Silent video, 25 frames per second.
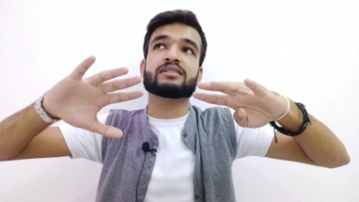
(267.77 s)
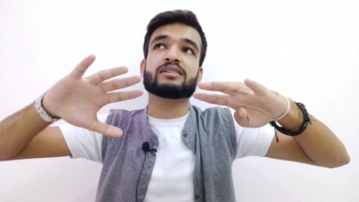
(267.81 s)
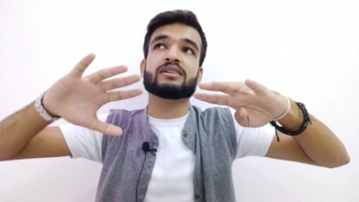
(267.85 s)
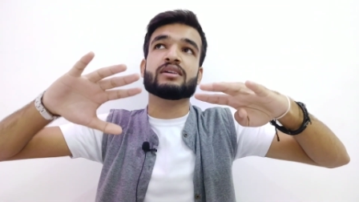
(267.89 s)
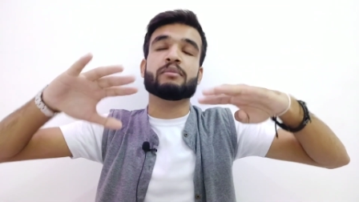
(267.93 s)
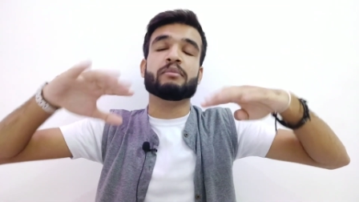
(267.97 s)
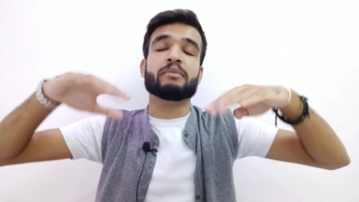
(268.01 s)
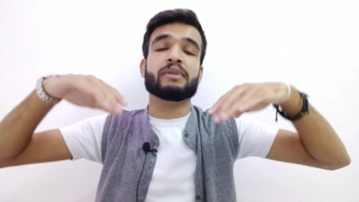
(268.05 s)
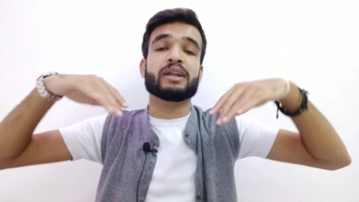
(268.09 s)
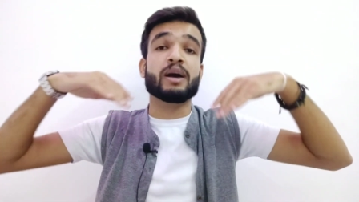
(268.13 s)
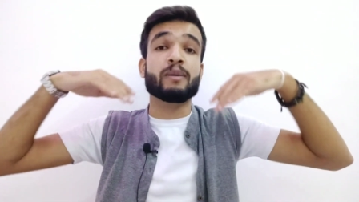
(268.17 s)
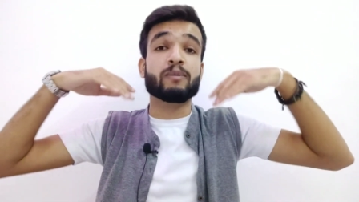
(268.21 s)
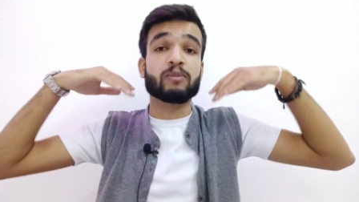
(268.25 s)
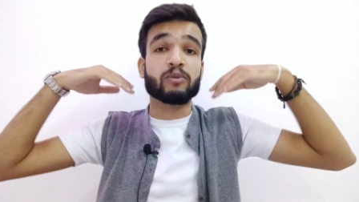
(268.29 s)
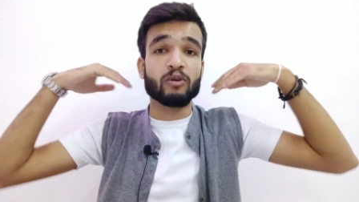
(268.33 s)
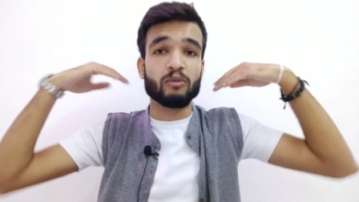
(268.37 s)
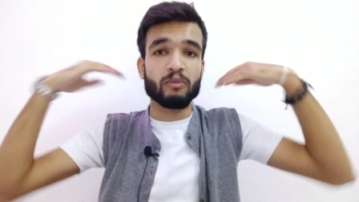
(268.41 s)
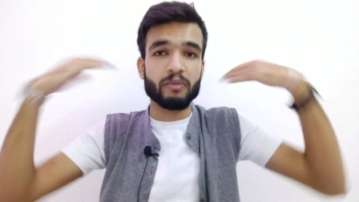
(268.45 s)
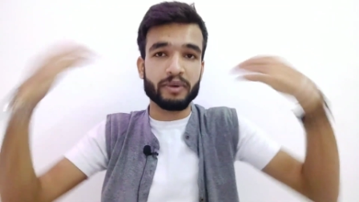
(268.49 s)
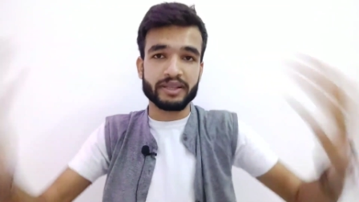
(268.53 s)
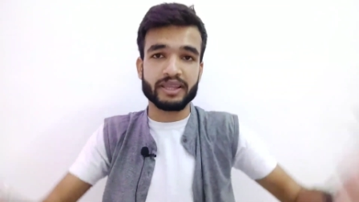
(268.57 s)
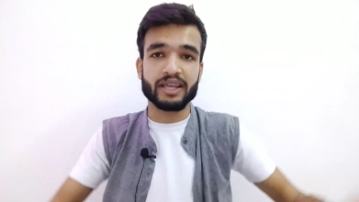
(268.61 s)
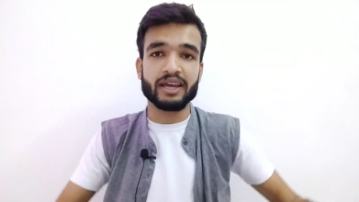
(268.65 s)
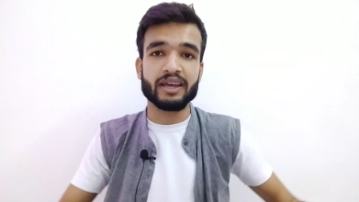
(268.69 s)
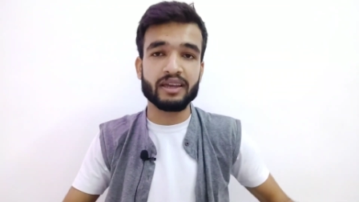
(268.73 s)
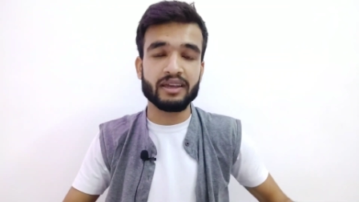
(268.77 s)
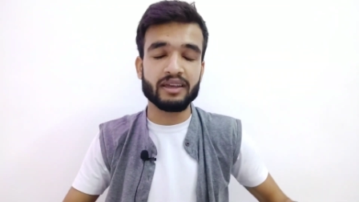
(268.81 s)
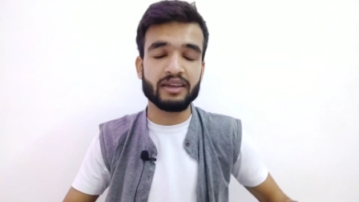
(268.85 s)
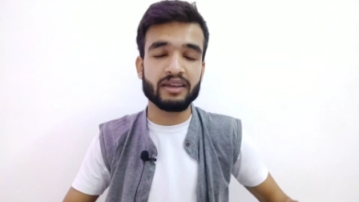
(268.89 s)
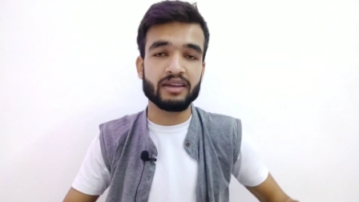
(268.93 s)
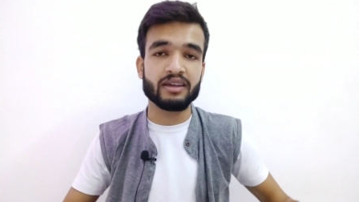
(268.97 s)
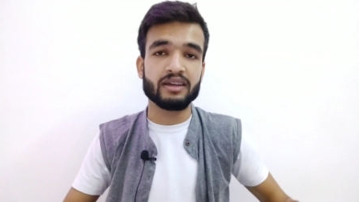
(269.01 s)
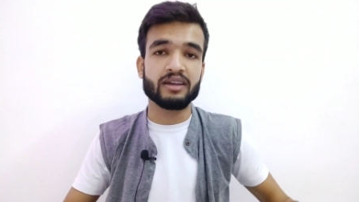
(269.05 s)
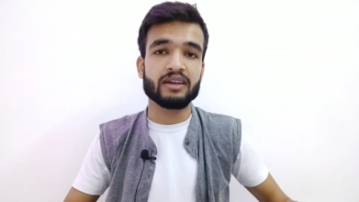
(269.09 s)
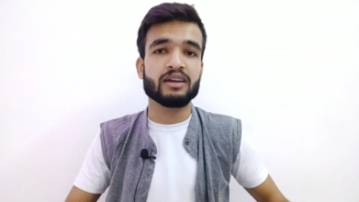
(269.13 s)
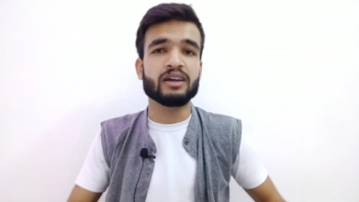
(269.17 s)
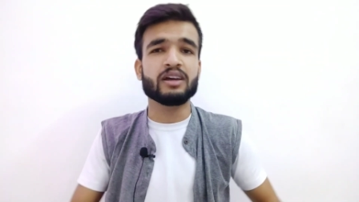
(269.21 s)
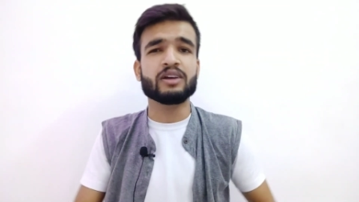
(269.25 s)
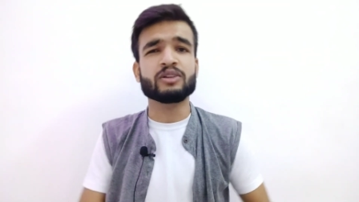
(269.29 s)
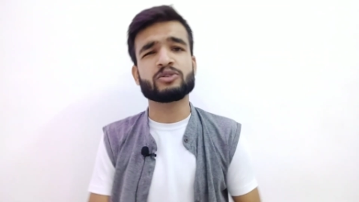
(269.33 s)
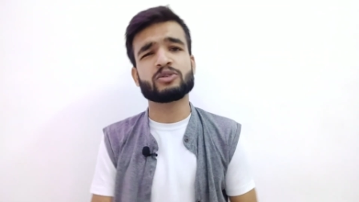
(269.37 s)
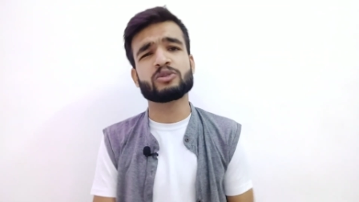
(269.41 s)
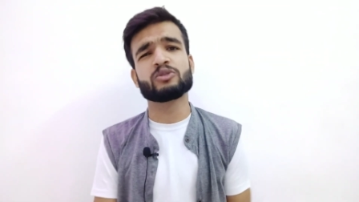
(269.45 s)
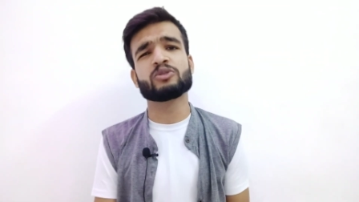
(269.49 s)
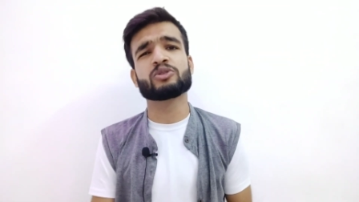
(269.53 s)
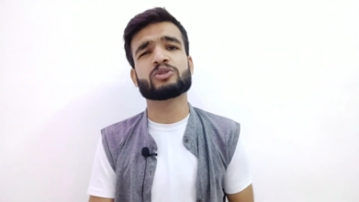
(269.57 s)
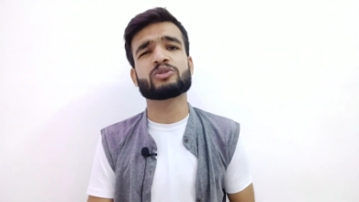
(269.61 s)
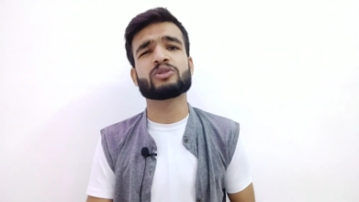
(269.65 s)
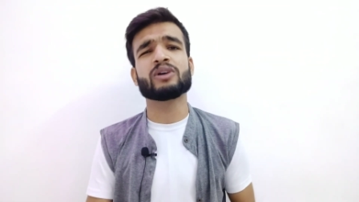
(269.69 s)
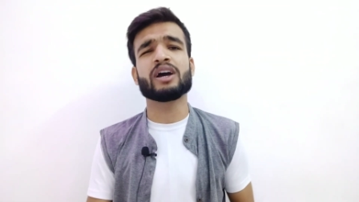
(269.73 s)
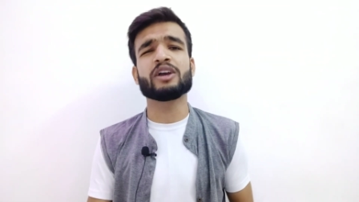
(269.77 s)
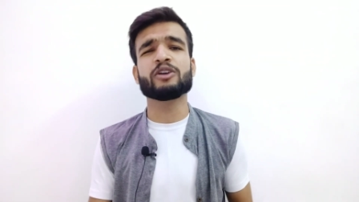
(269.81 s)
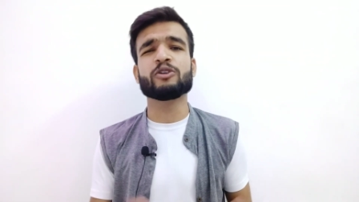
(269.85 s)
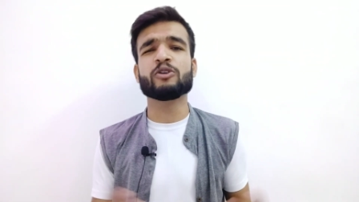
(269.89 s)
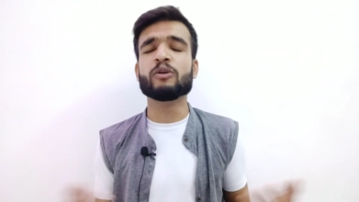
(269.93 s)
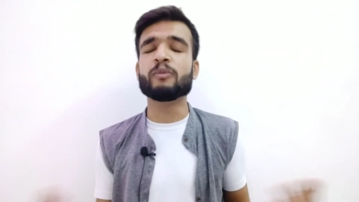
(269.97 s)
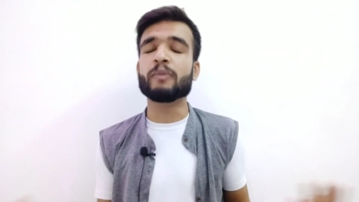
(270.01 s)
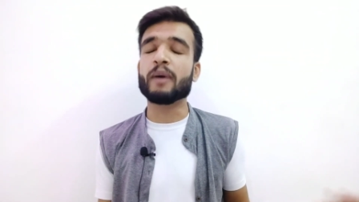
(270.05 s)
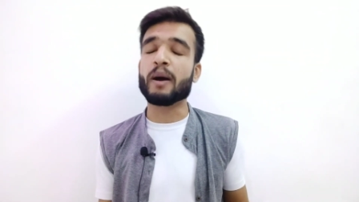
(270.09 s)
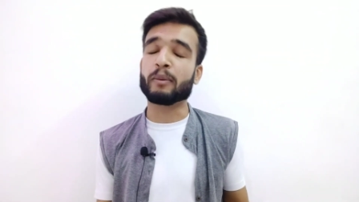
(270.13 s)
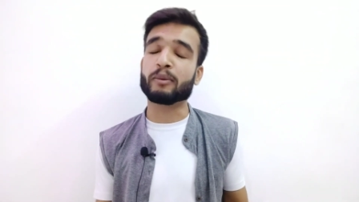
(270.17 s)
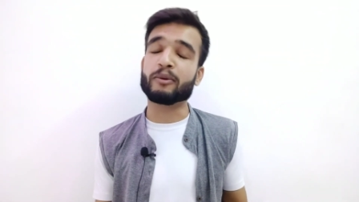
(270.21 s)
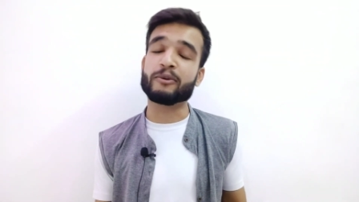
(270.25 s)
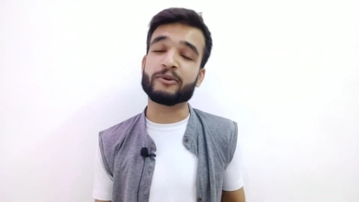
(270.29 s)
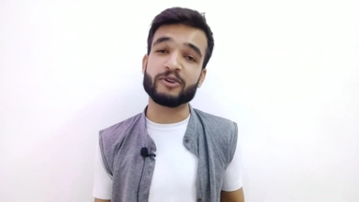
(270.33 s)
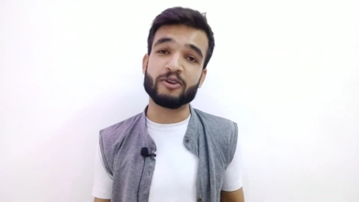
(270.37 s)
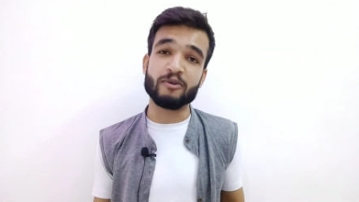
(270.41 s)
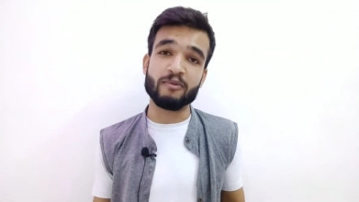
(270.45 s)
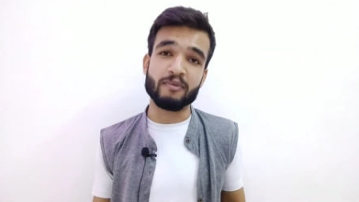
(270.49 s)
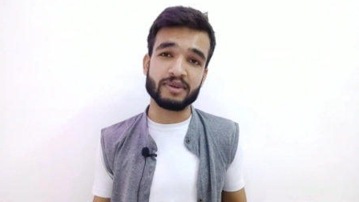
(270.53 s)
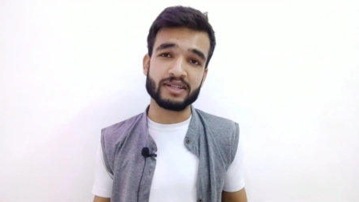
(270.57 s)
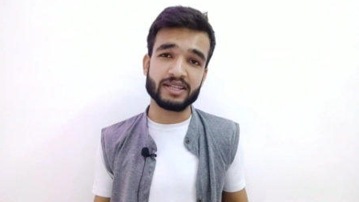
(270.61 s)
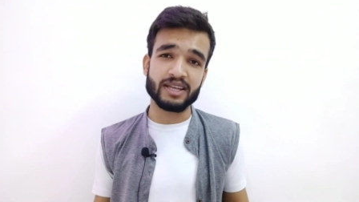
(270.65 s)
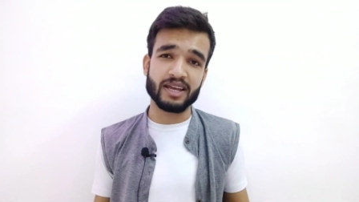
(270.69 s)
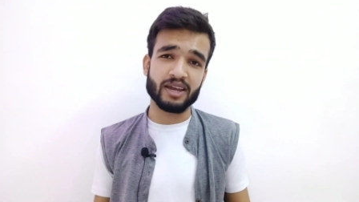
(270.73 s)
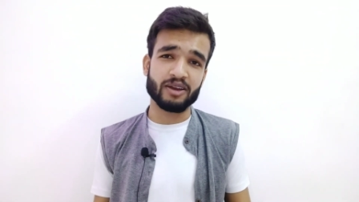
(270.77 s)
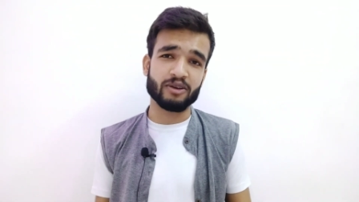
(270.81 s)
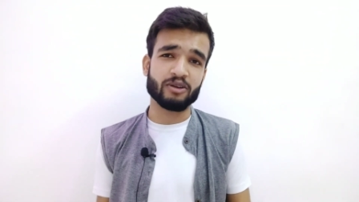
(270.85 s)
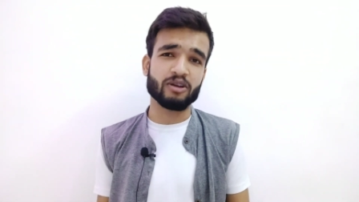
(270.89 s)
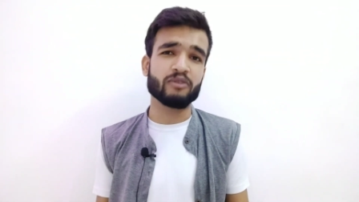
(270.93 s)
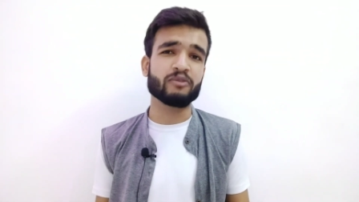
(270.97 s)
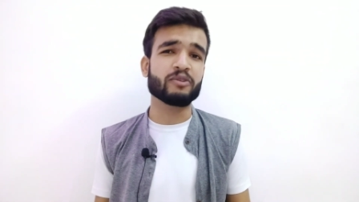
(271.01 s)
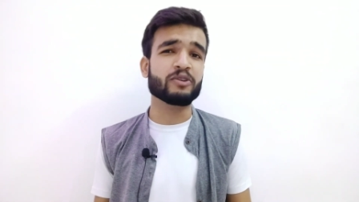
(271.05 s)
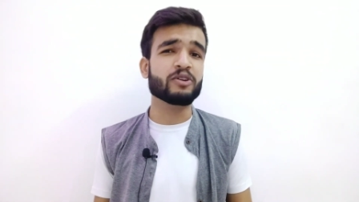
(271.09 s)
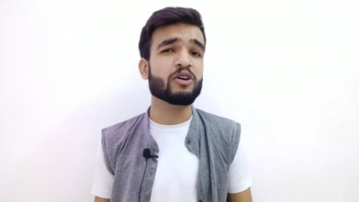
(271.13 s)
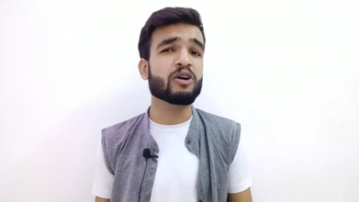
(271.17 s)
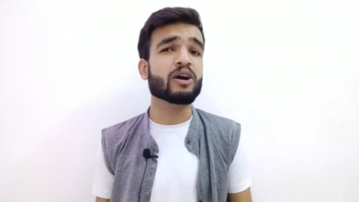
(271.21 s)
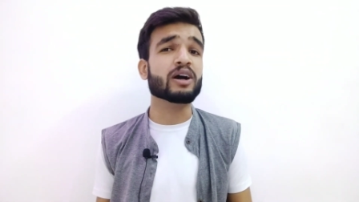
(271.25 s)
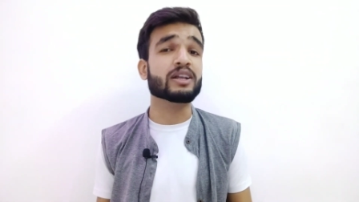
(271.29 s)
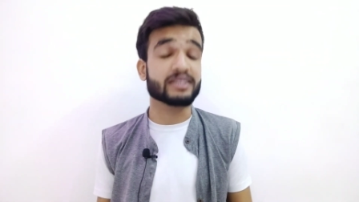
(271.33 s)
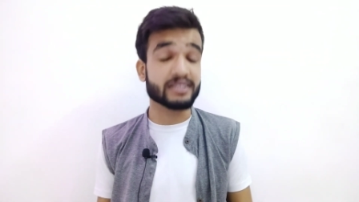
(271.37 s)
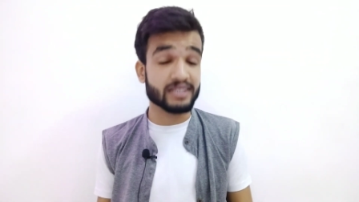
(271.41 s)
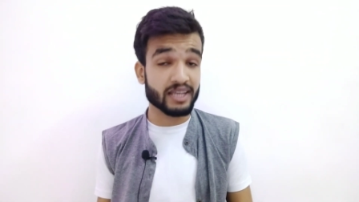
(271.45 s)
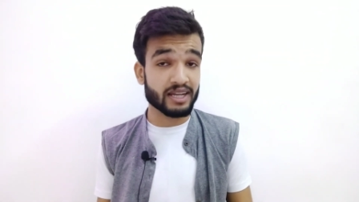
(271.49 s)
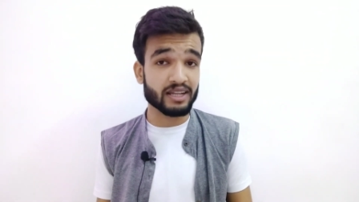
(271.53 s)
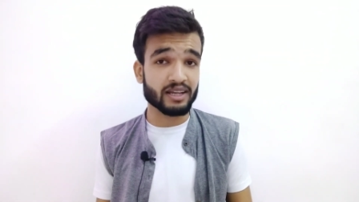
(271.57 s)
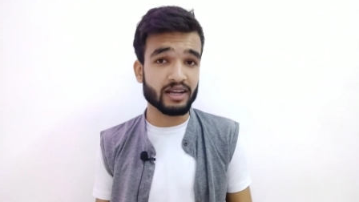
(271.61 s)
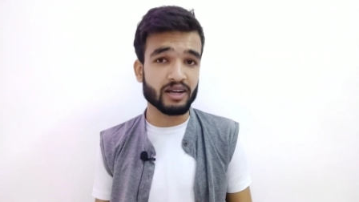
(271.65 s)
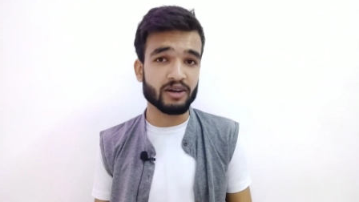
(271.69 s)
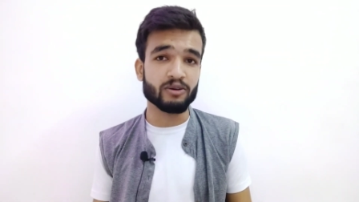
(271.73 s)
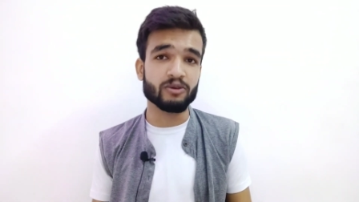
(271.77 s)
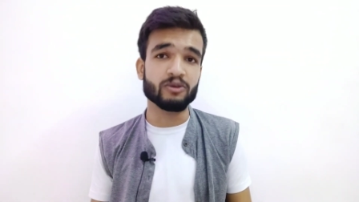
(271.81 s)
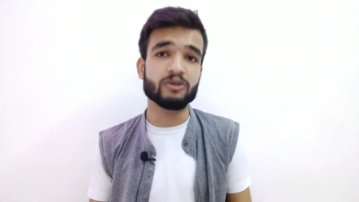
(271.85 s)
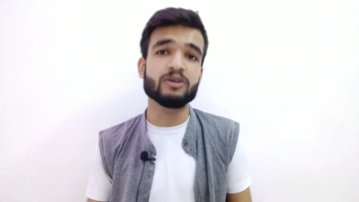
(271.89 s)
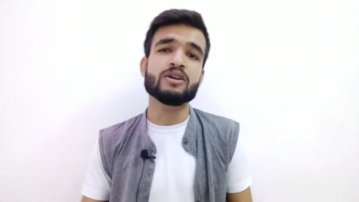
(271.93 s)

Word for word: मैंने आपको बताए तो दोस्तों आई होप आपको वीडियो मज़ा आया होगा वीडियो अच्छा लगा हो